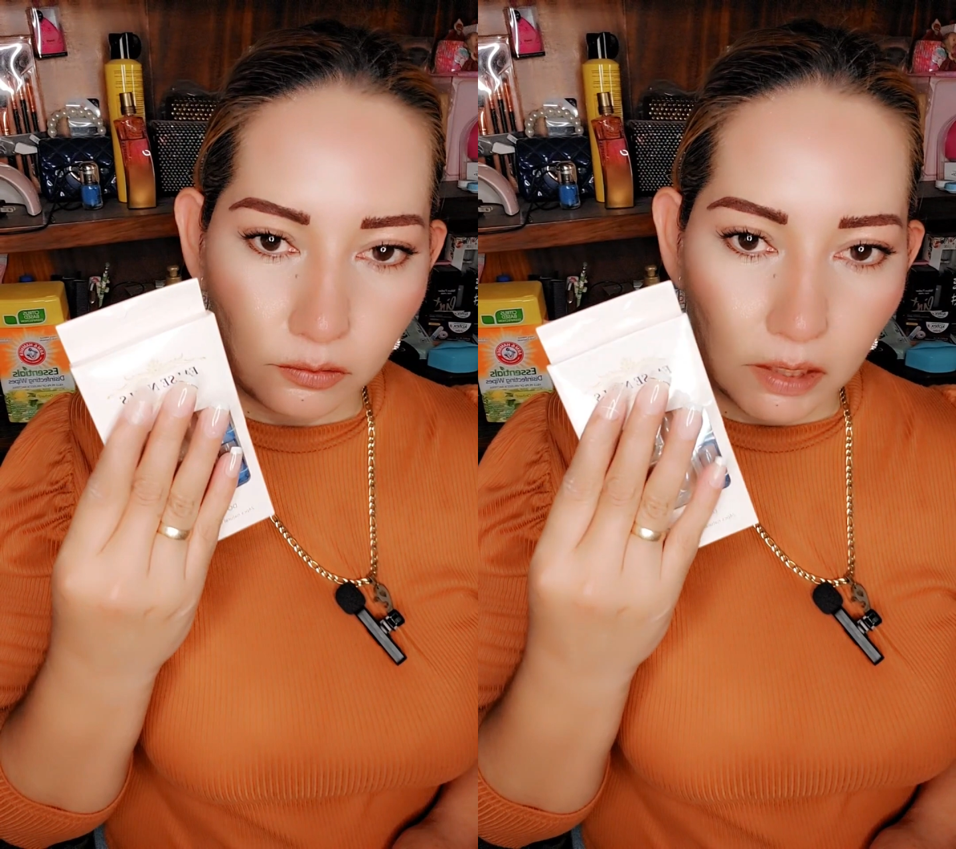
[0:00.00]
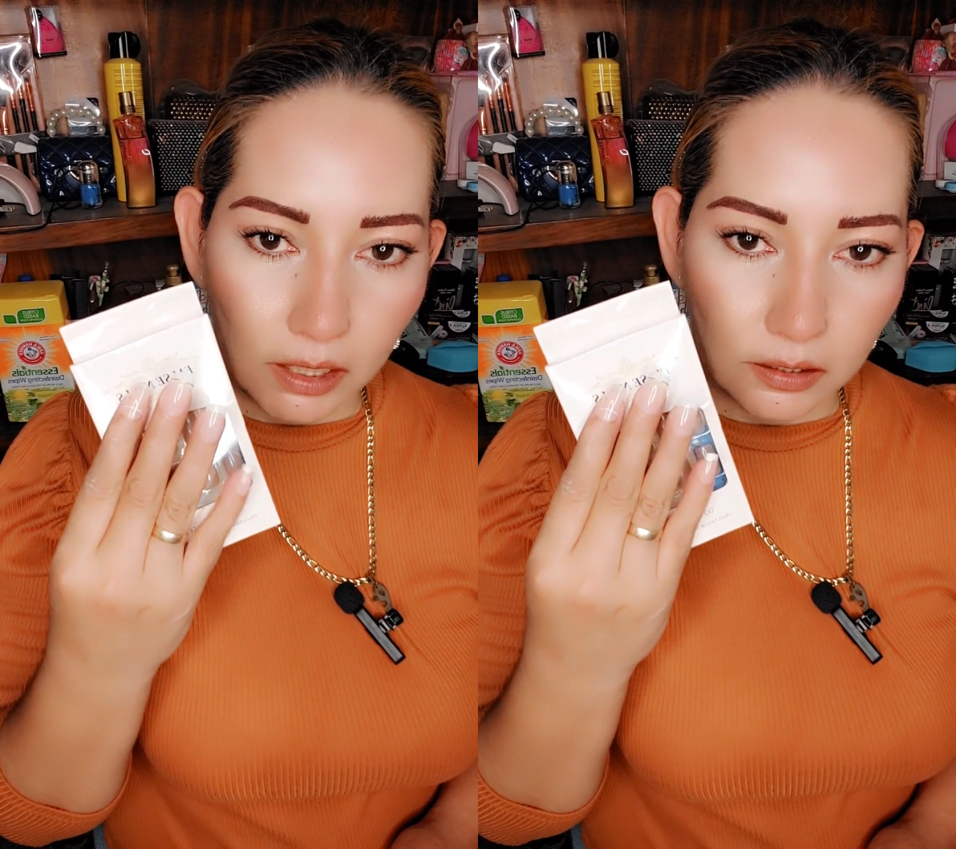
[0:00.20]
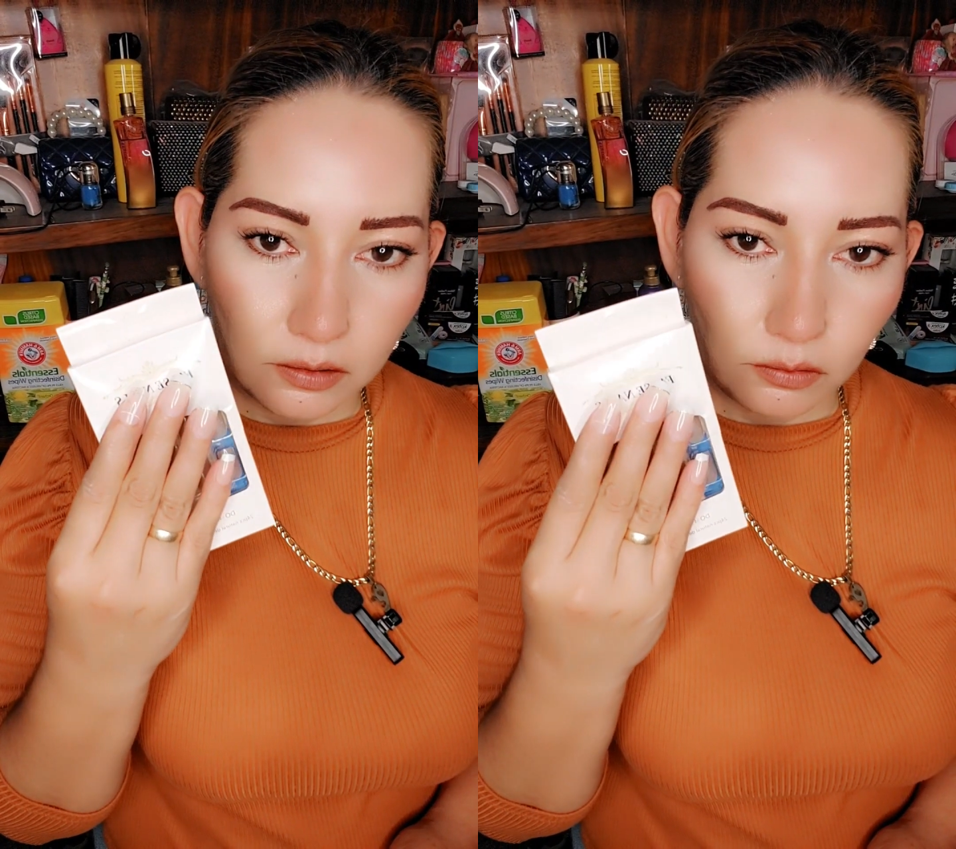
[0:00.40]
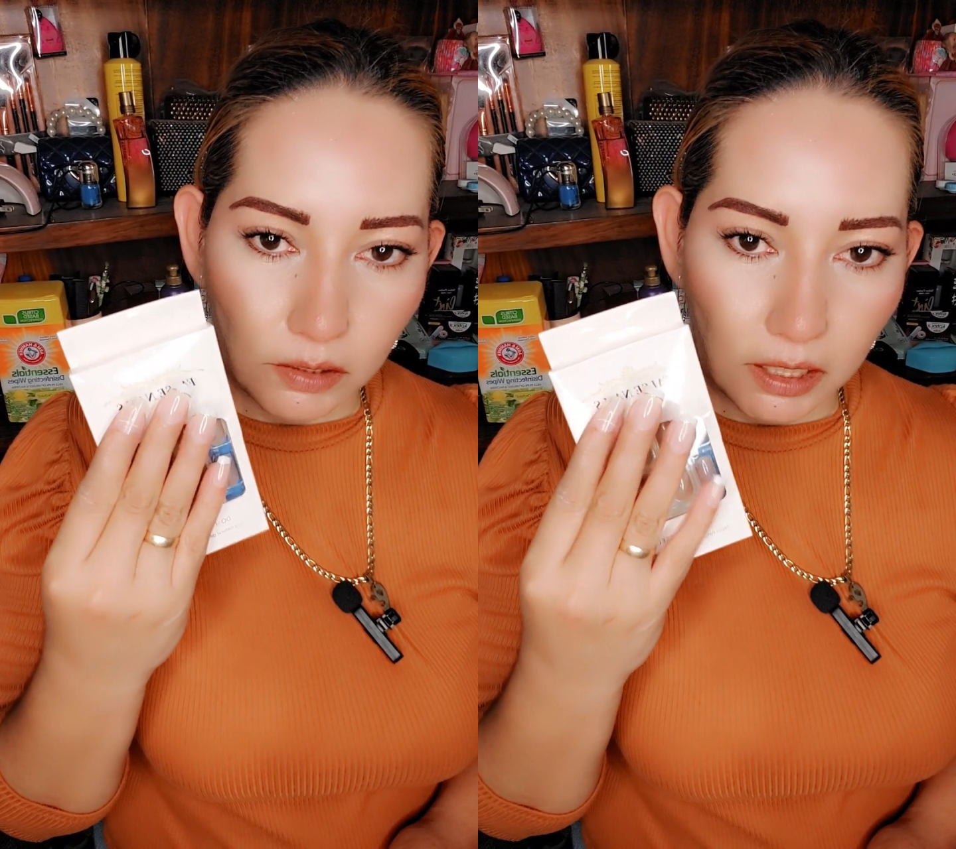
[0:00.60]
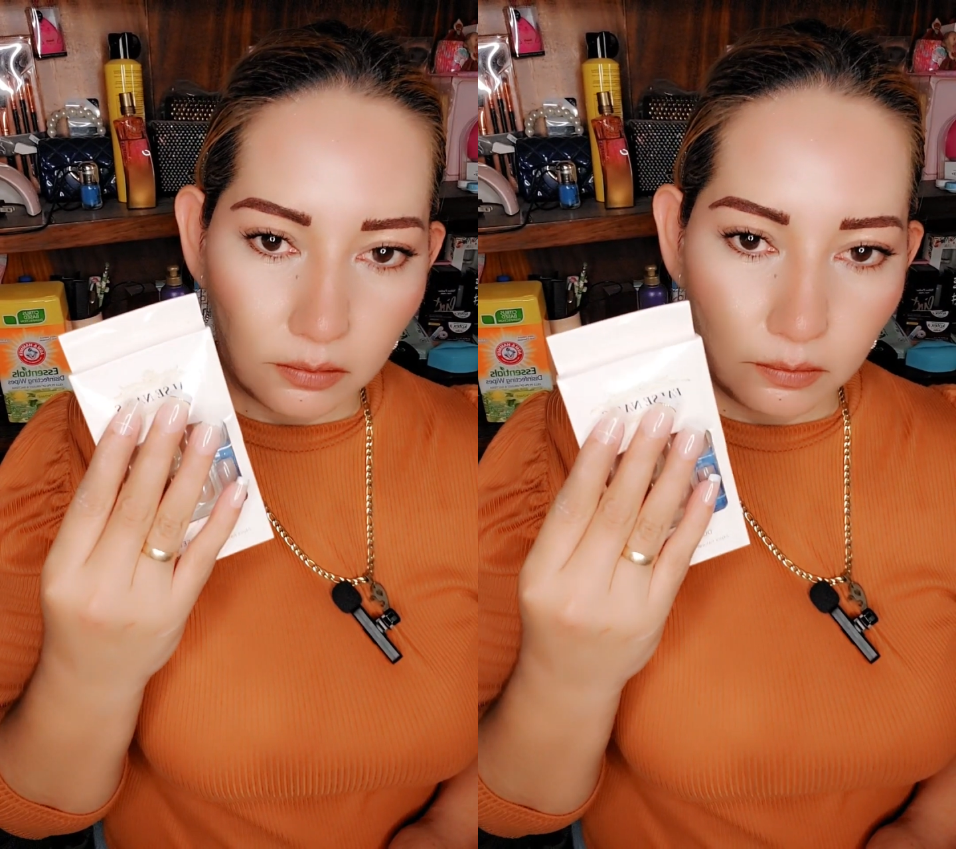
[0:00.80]
unas
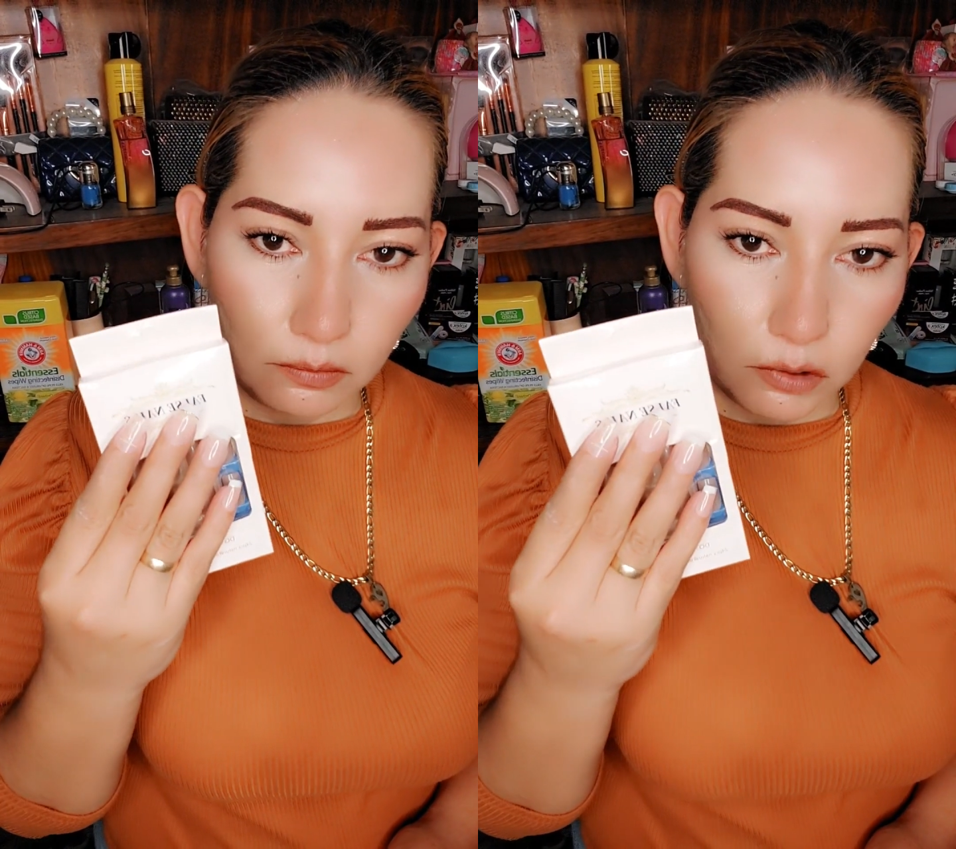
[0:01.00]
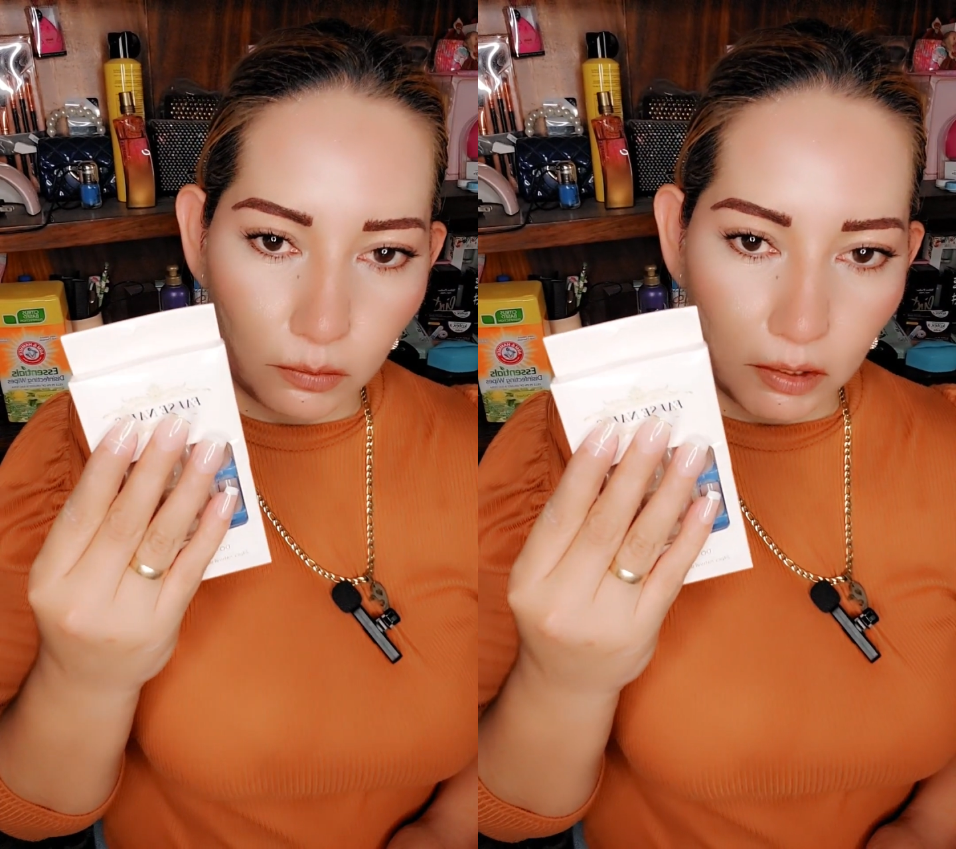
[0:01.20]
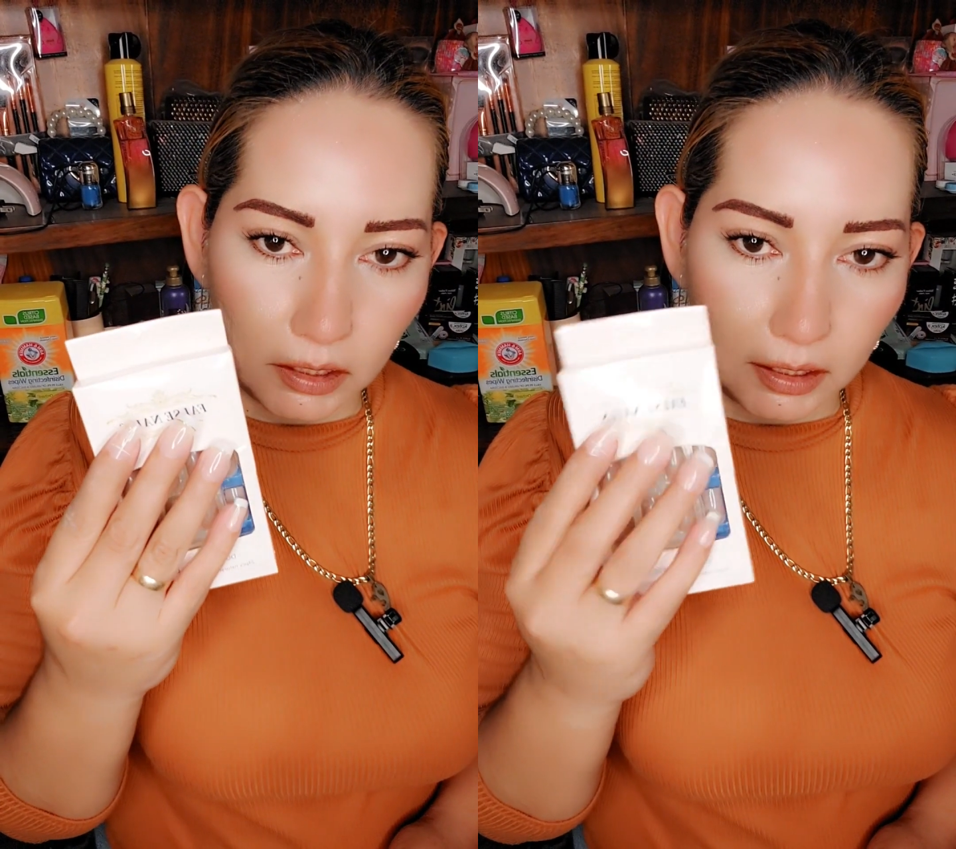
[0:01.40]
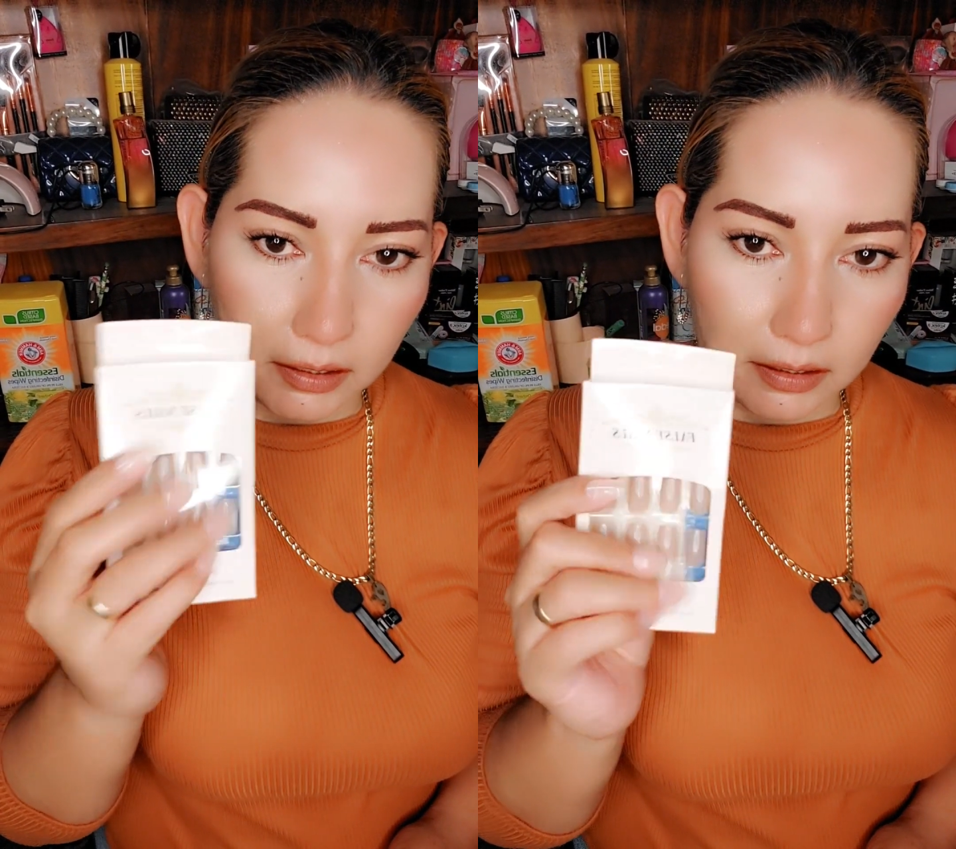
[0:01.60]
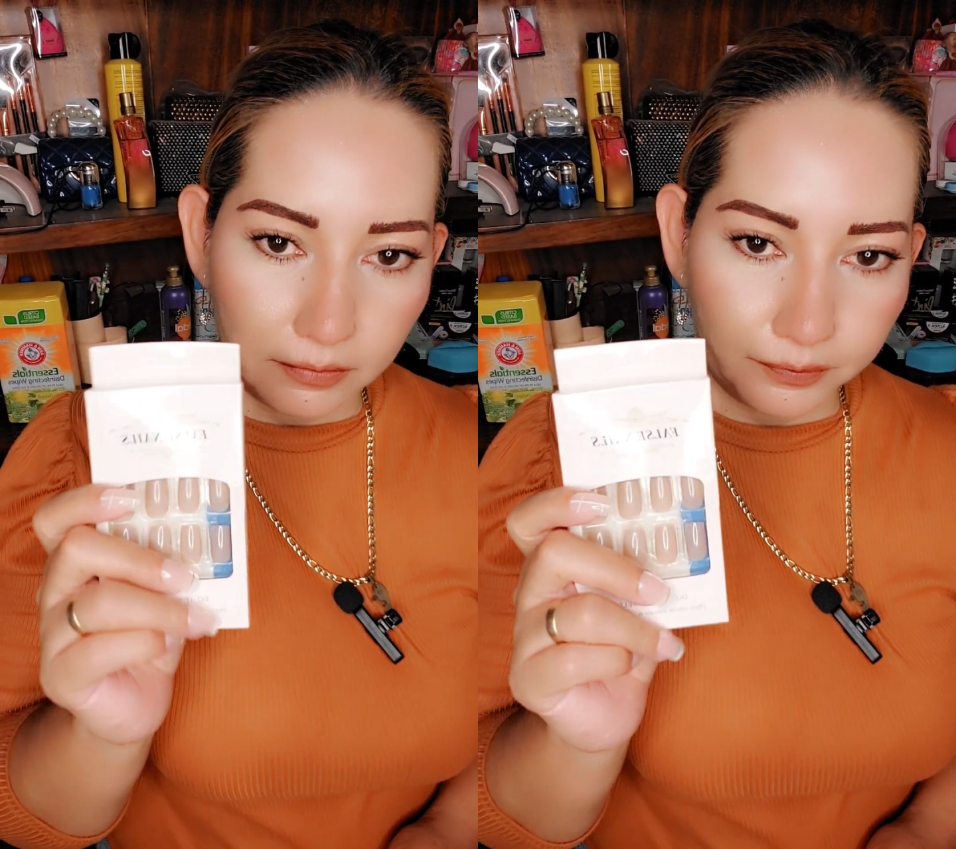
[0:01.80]
uñas muy
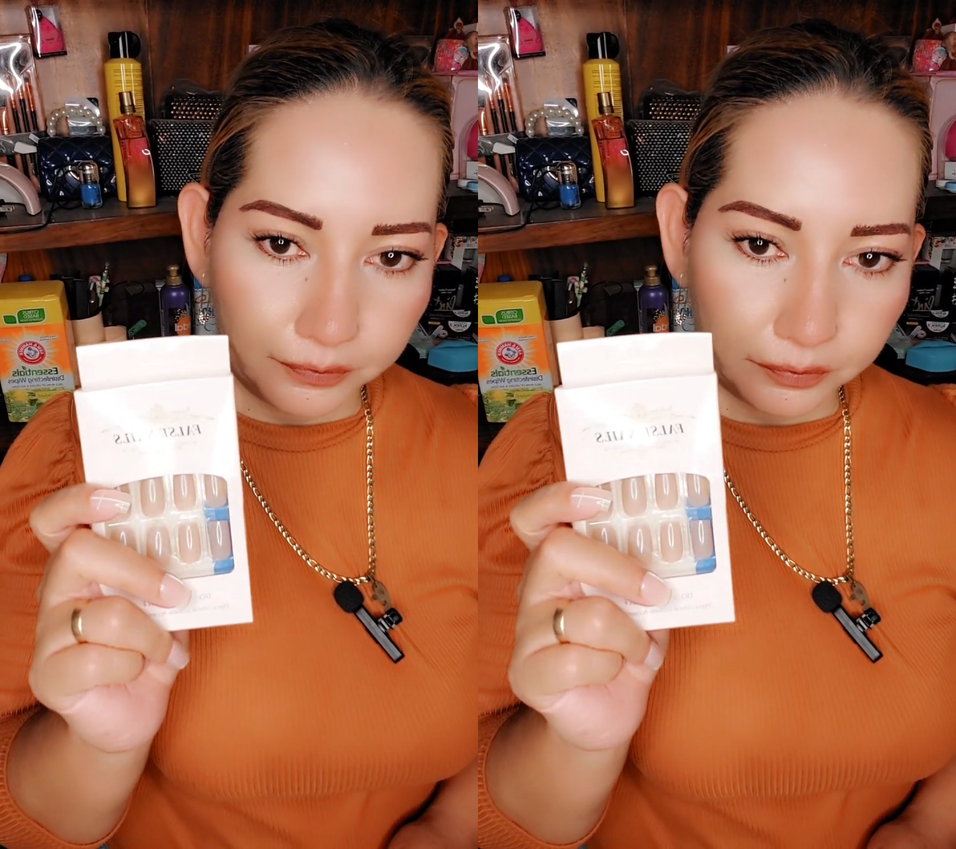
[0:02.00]
bonitas.